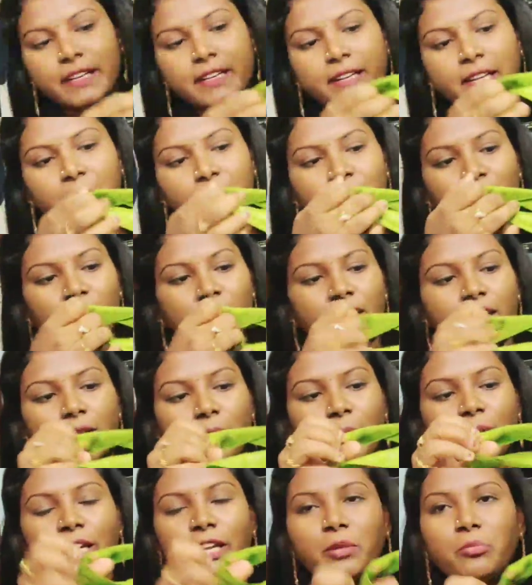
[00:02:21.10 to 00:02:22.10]
ఏంటంటే మనకి
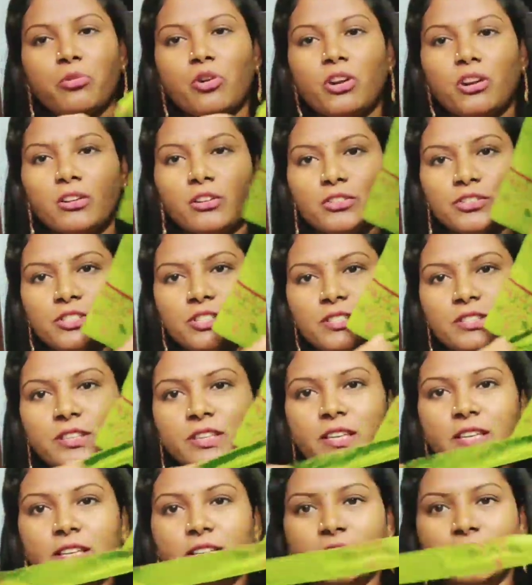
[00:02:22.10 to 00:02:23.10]
ఇలా బెల్ట్ మోడల్
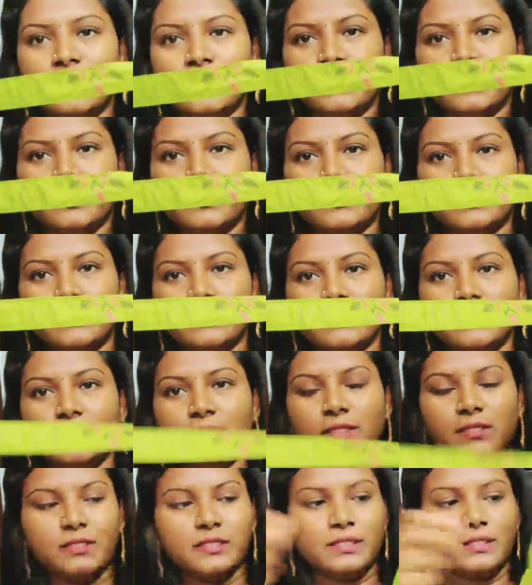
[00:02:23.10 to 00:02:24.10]
వచ్చింది
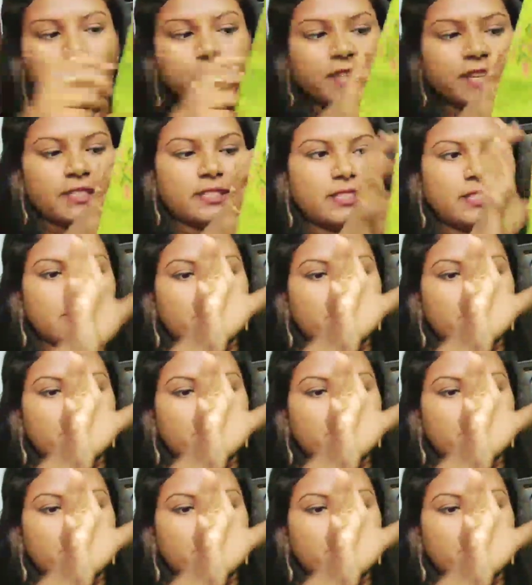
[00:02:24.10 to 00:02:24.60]
టై